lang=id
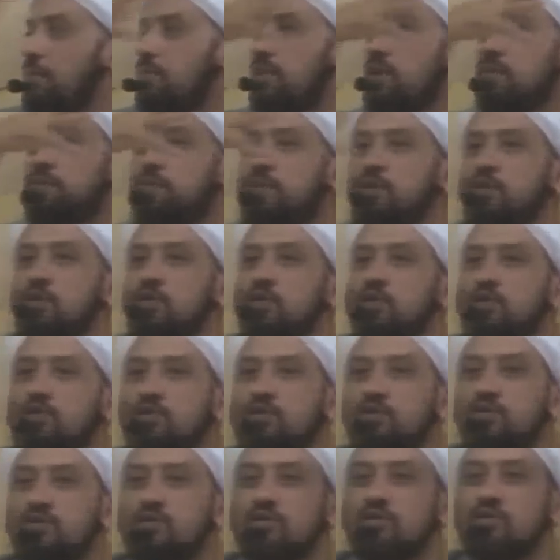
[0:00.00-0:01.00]
debu
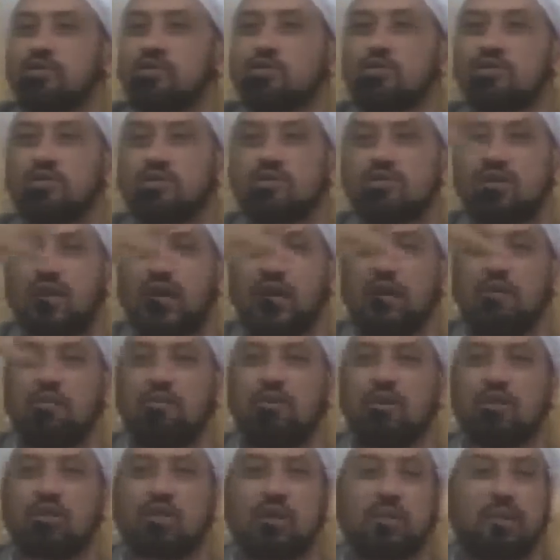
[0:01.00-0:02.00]

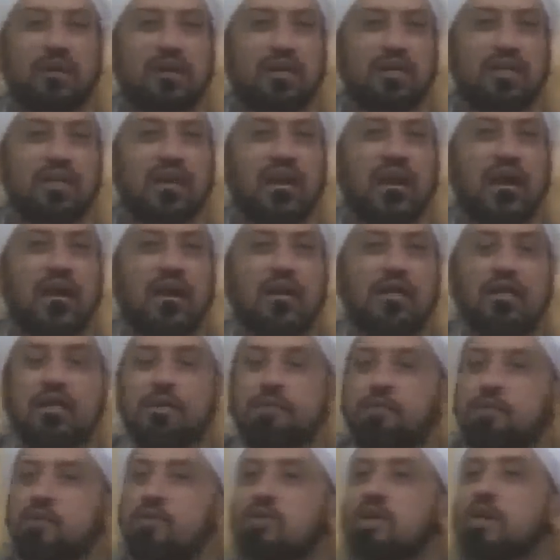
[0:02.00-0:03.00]
terhembus kepada dia
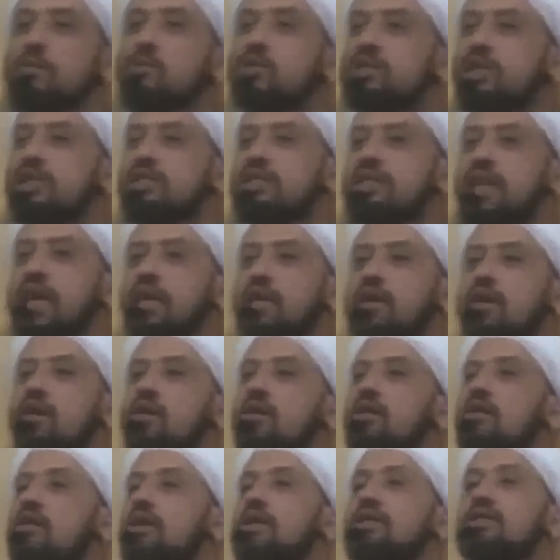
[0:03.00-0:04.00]
debu. Kamu kasihan ya
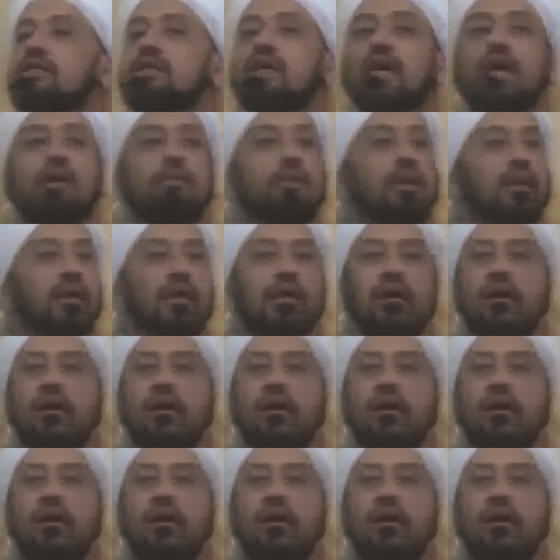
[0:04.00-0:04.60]
Allah, kasihan mereka,